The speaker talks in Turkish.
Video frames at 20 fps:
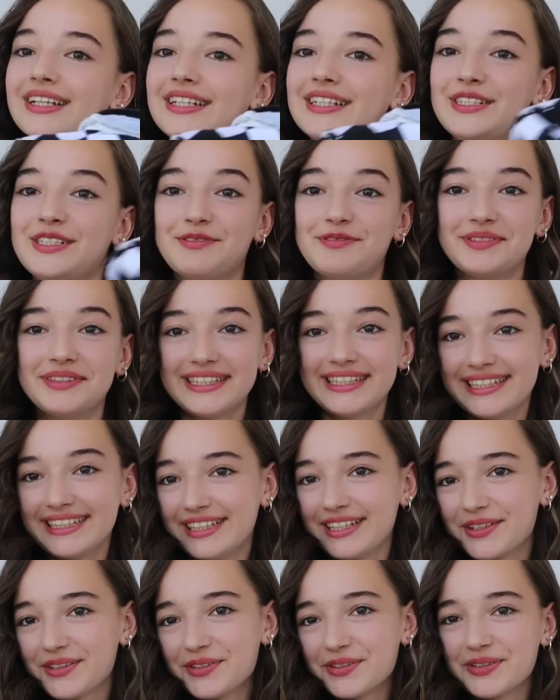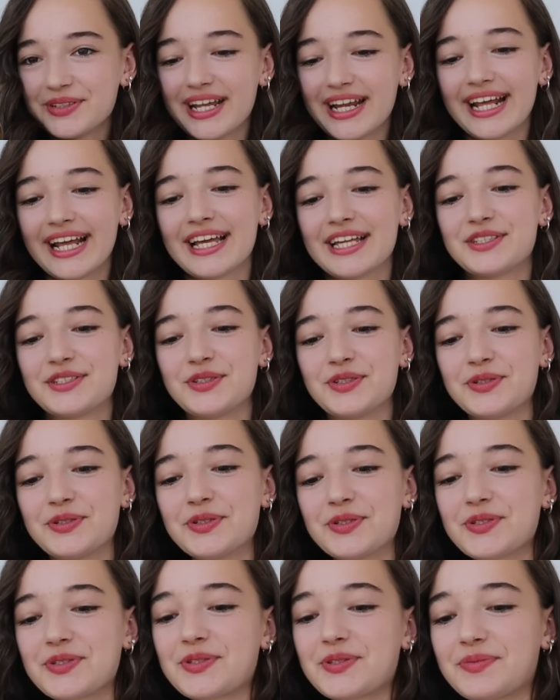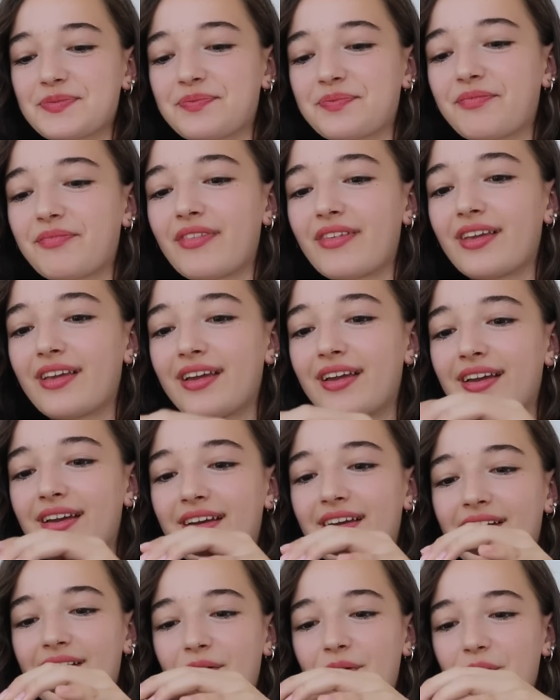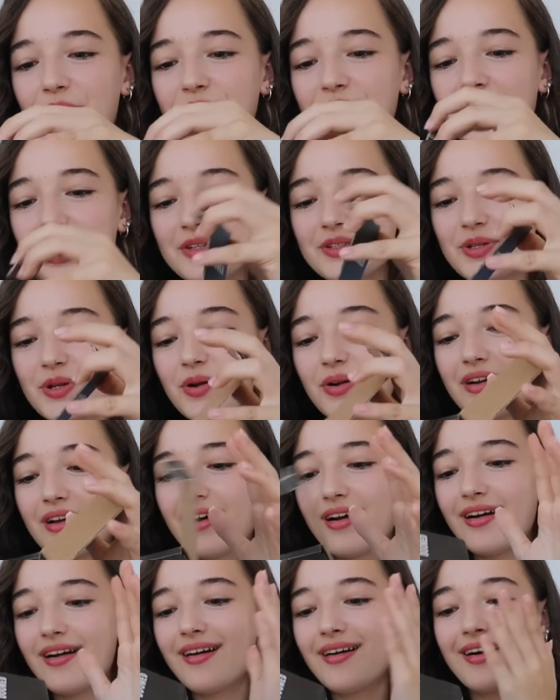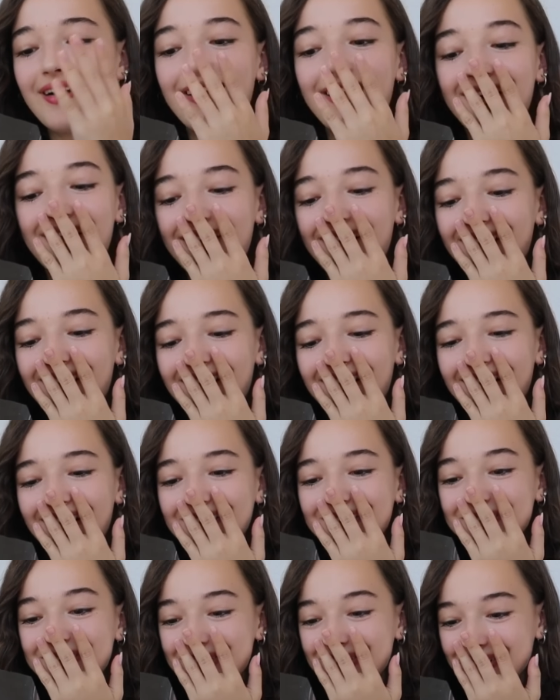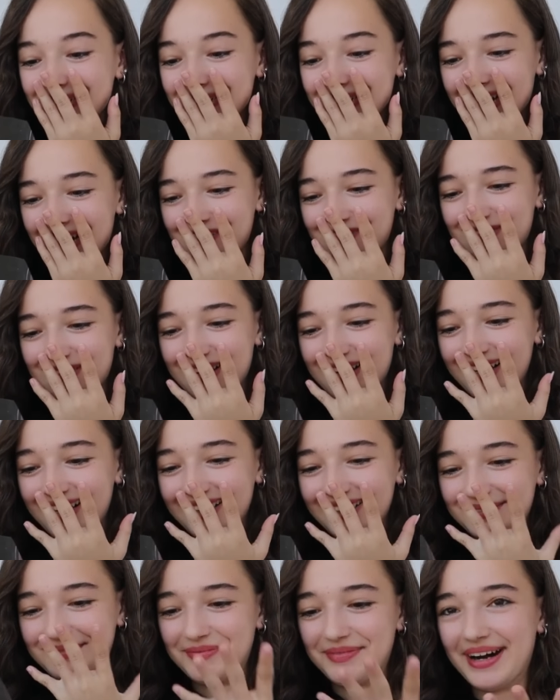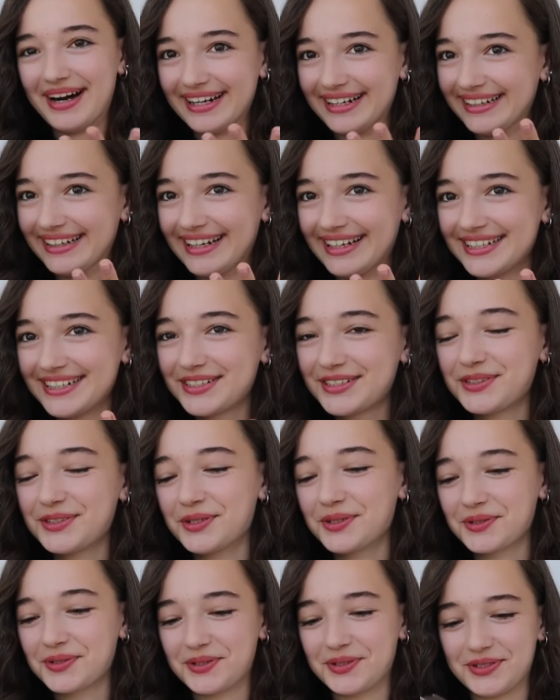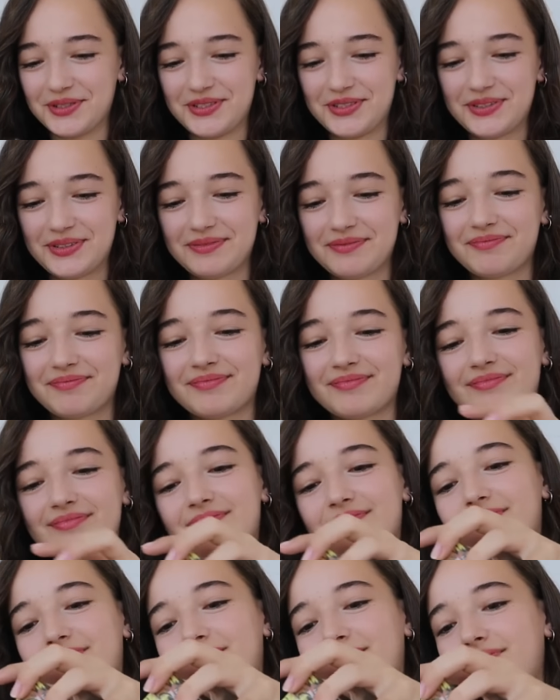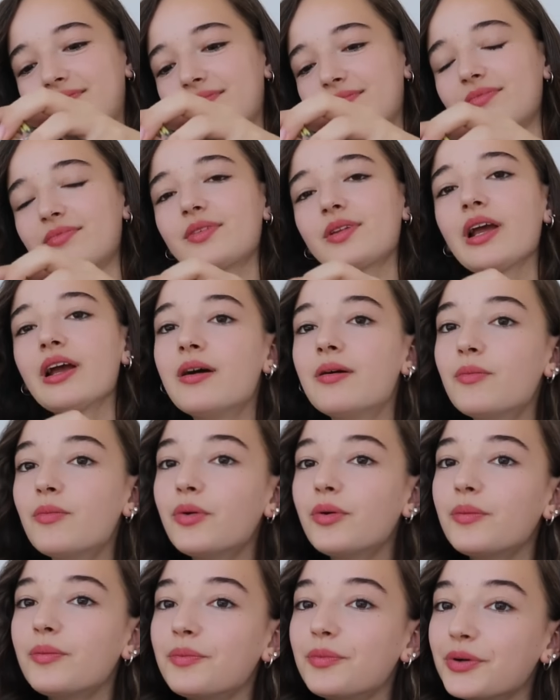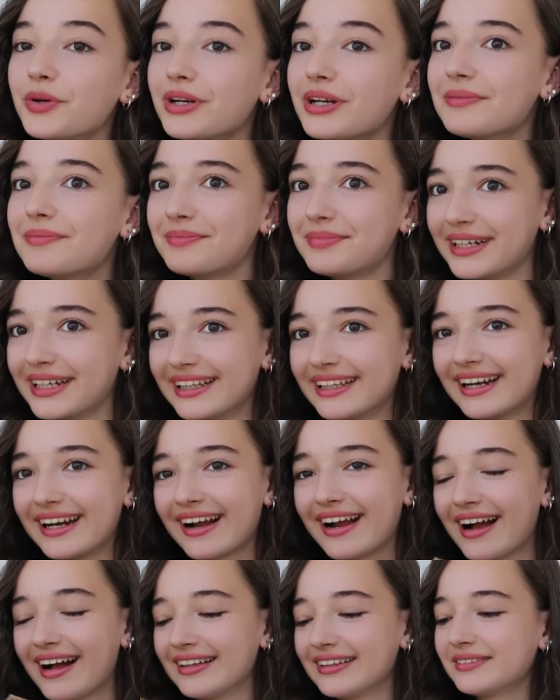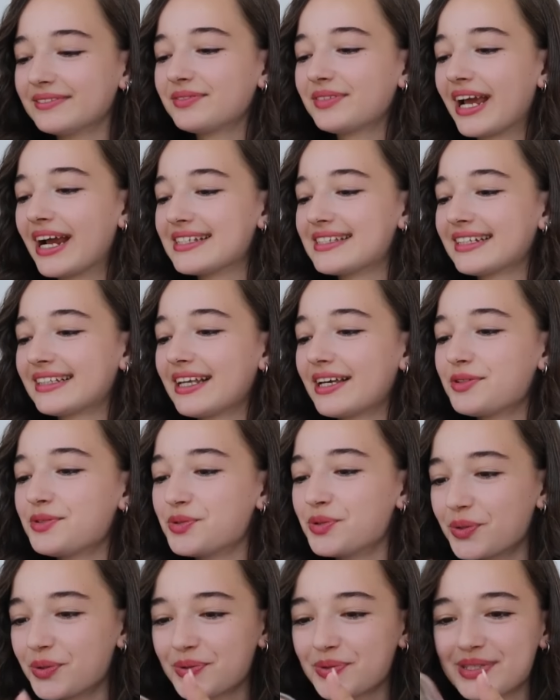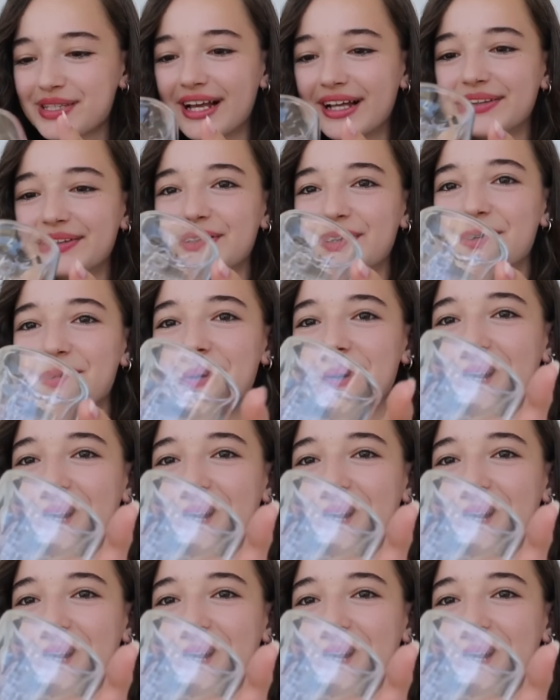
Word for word: Şimdi diğer ürünlere geçiyoruz. Ondan sonra kuru kafa bardak. Çok hoş. Bu, bu ürüne bayılarak aldım. Gerçekten çok güzel duruyor.